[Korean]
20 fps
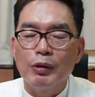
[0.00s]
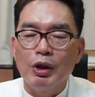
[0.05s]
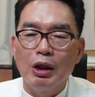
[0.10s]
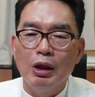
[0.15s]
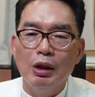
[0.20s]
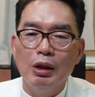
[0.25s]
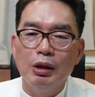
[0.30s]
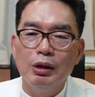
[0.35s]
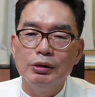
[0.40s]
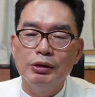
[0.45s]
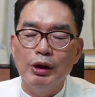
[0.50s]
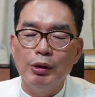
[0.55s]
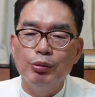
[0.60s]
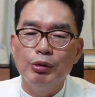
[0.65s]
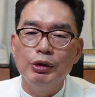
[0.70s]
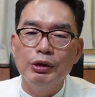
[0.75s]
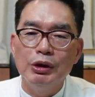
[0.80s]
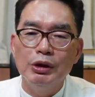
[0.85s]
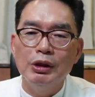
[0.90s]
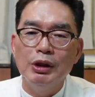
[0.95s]
아,
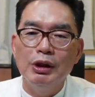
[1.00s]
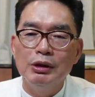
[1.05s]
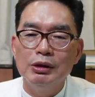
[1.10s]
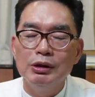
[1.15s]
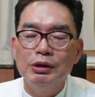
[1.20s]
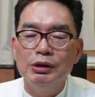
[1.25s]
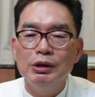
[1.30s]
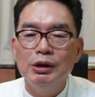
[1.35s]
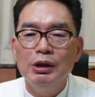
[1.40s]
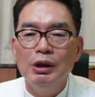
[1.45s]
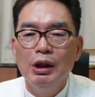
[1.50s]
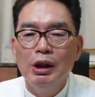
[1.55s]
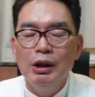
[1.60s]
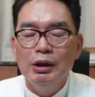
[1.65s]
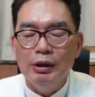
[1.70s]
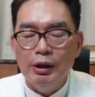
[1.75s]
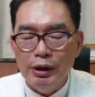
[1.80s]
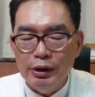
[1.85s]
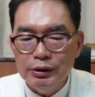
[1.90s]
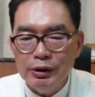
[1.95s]
세포열 에너지
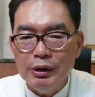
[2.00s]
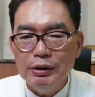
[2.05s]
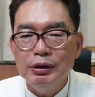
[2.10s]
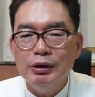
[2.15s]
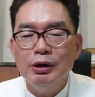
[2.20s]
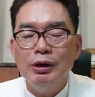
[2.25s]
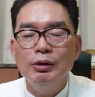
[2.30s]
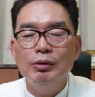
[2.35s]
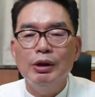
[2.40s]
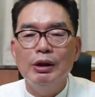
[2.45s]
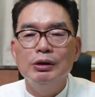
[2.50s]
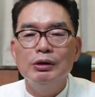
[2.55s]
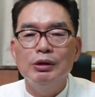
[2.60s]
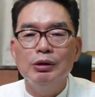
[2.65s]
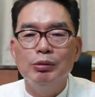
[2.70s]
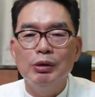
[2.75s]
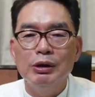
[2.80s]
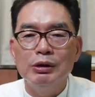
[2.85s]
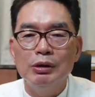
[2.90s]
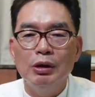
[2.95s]
대사적인
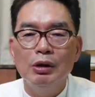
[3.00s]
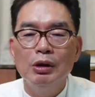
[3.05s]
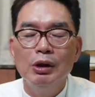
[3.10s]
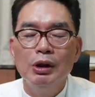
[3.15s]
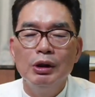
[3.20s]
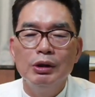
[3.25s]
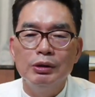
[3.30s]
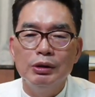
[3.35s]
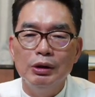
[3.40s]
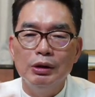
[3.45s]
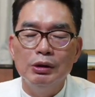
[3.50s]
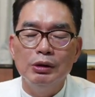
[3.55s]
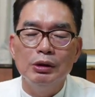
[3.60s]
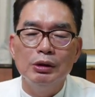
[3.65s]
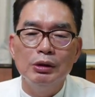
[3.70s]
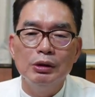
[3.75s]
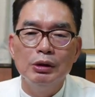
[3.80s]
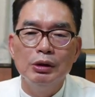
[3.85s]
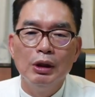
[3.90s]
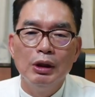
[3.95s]
관점에서
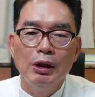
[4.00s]
저희들은